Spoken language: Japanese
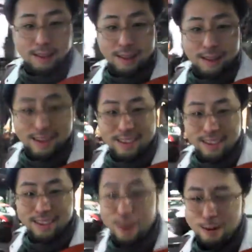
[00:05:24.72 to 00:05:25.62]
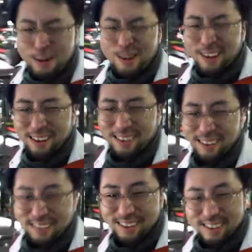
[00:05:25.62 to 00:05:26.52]
かっこいいよね。
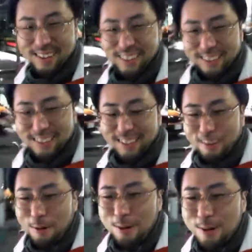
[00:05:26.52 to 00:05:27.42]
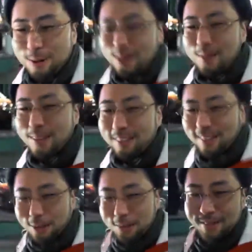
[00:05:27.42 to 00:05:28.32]
こういう車とか乗ってみた
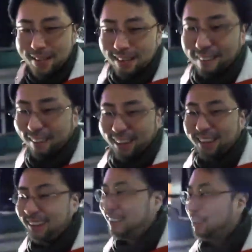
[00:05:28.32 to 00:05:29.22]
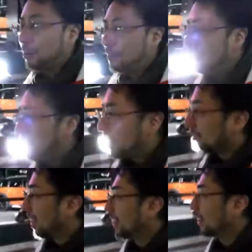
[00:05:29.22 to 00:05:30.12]
いよね。車の免許ないから
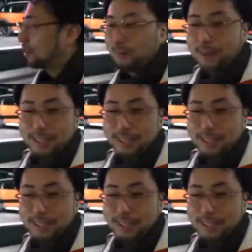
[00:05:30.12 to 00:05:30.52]
車自体乗れな